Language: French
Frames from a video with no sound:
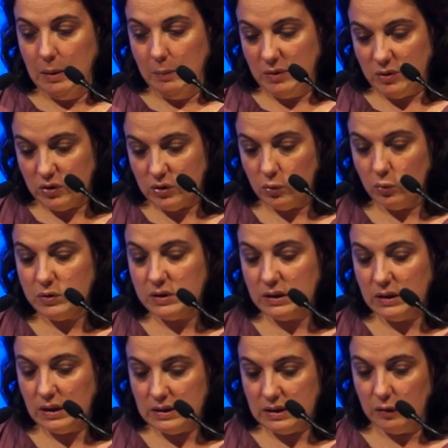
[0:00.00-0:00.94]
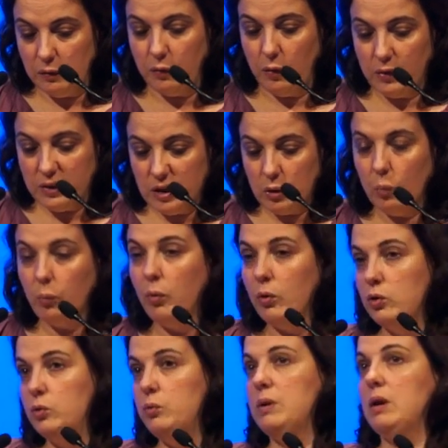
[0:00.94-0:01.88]
mais ce sont aussi des efforts qui ont
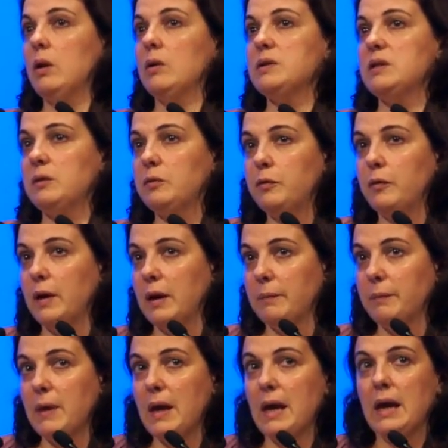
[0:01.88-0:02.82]
produit leurs effets.